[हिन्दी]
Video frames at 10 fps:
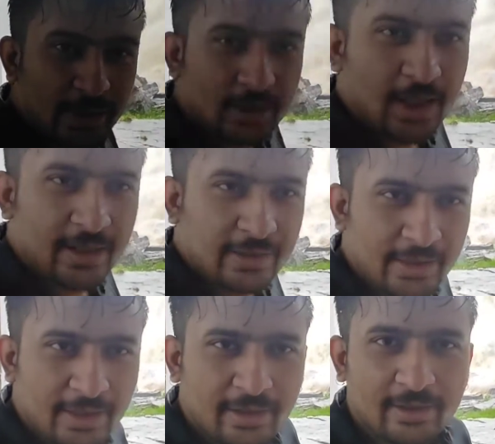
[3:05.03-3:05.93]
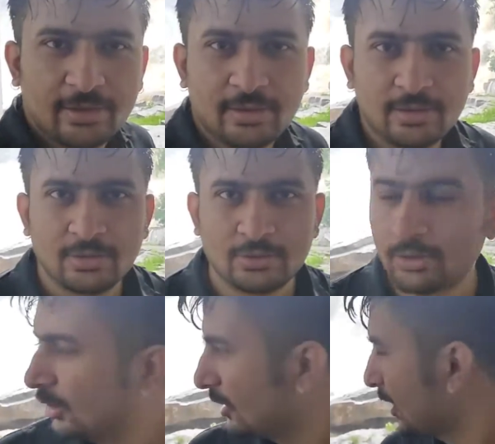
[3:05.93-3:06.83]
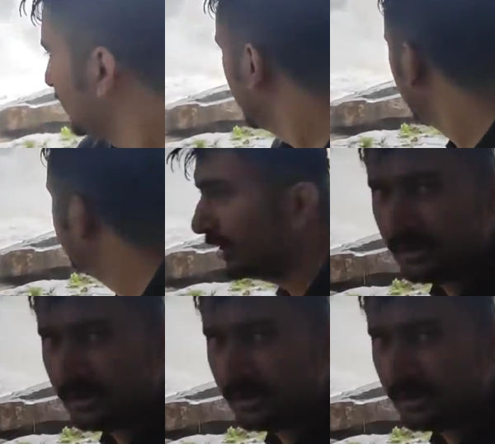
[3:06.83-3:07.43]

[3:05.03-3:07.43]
से ऐसा दिखता है ये ऊंचाई है